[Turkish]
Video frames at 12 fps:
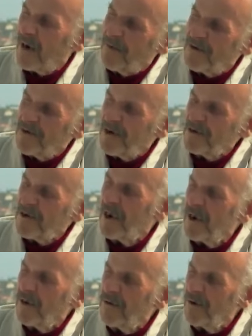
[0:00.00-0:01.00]
kaba şak
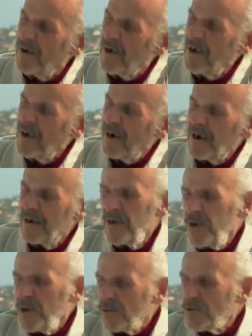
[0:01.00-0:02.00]
şak ekliyor. Hani
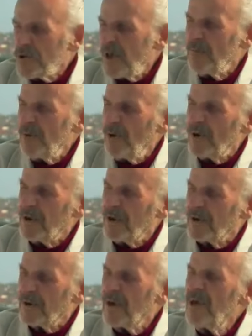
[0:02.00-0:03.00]
iyi kuşlar böyle
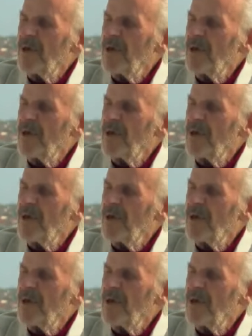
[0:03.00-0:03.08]
terdi.